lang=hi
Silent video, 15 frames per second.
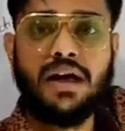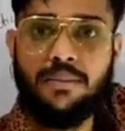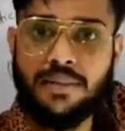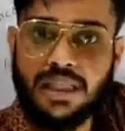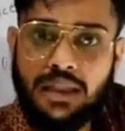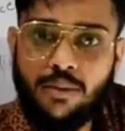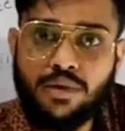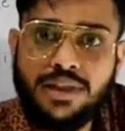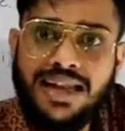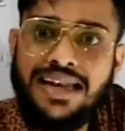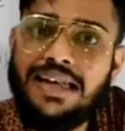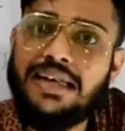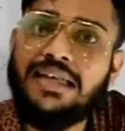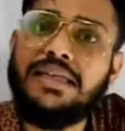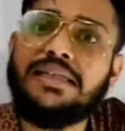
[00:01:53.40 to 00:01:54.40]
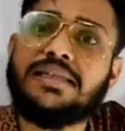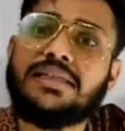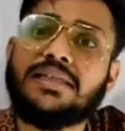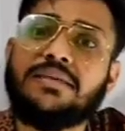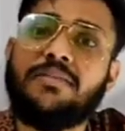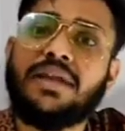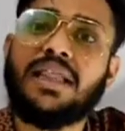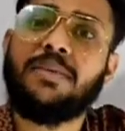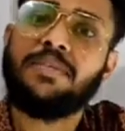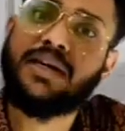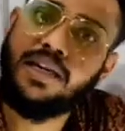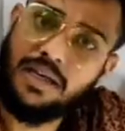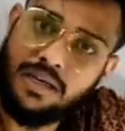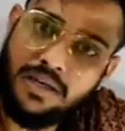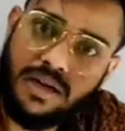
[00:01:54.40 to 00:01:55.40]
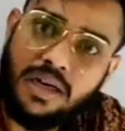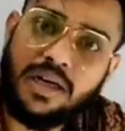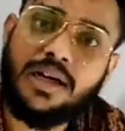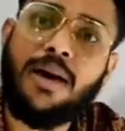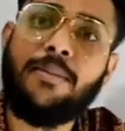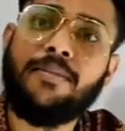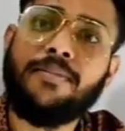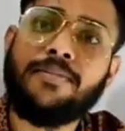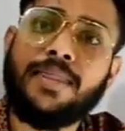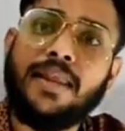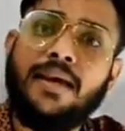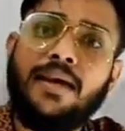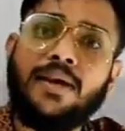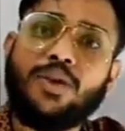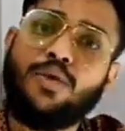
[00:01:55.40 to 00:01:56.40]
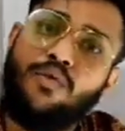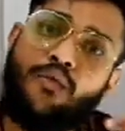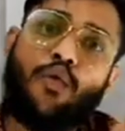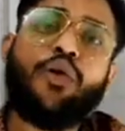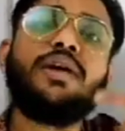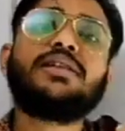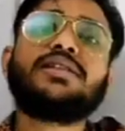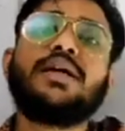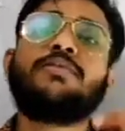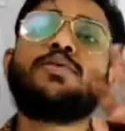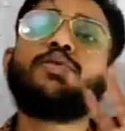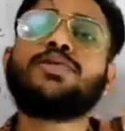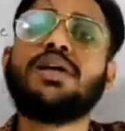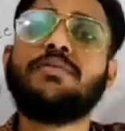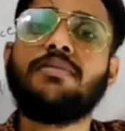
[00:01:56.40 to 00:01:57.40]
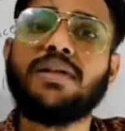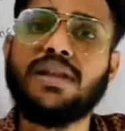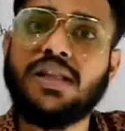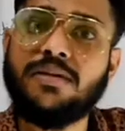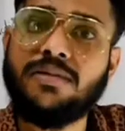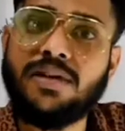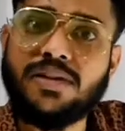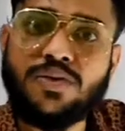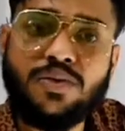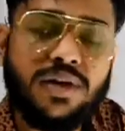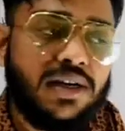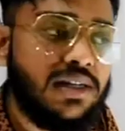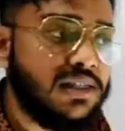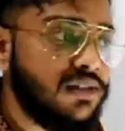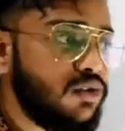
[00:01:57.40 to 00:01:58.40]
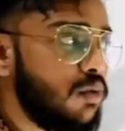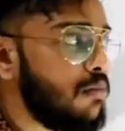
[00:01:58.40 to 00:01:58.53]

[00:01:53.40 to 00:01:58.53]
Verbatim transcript: का मतलब होता है लीस्ट मतलब कि कम तो वही सेम टू सेम मतलब है स्टूडेंट्स जो